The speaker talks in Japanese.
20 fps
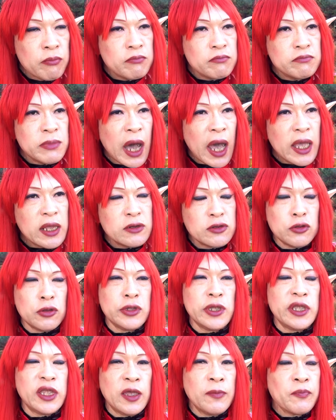うん、
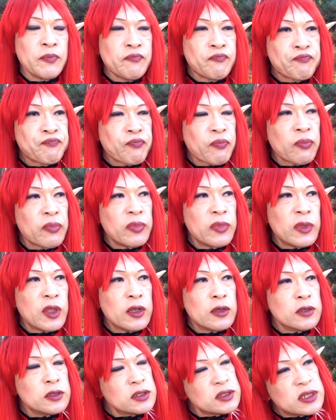マイルドでね
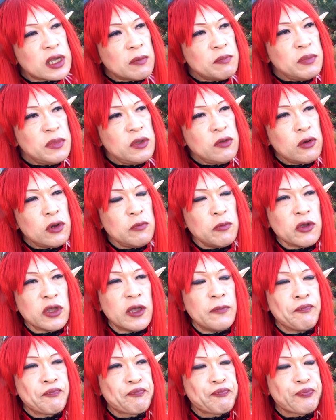酸味よりも
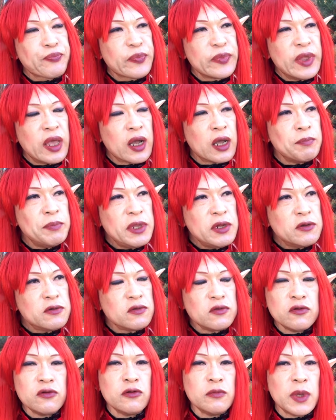ねなんか
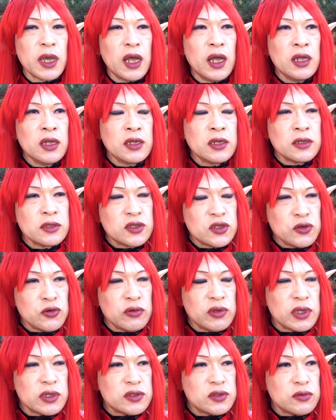ミルクの風味が
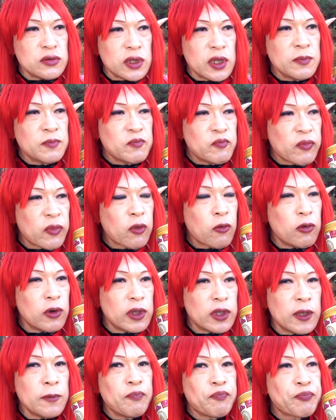強いんですよねこ
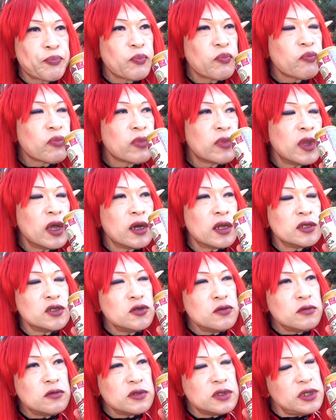れねだから
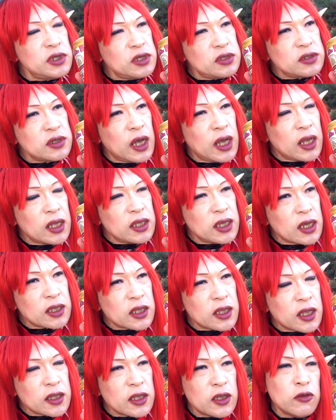ちょっとチーズが苦
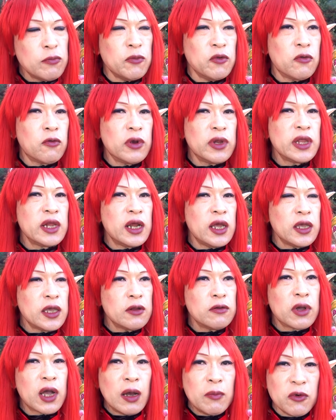手だって人もこれならい
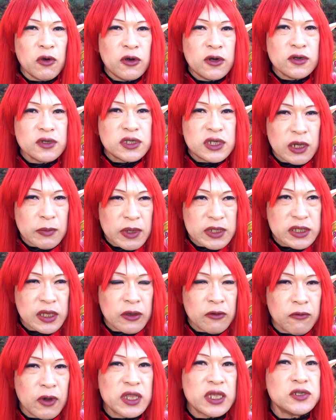けるかもしれませ
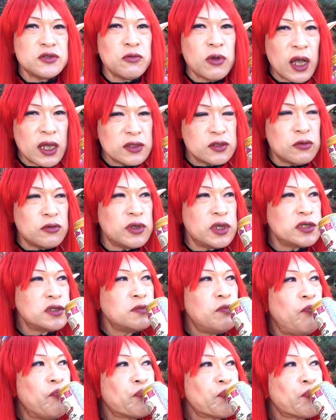ん私の感想です、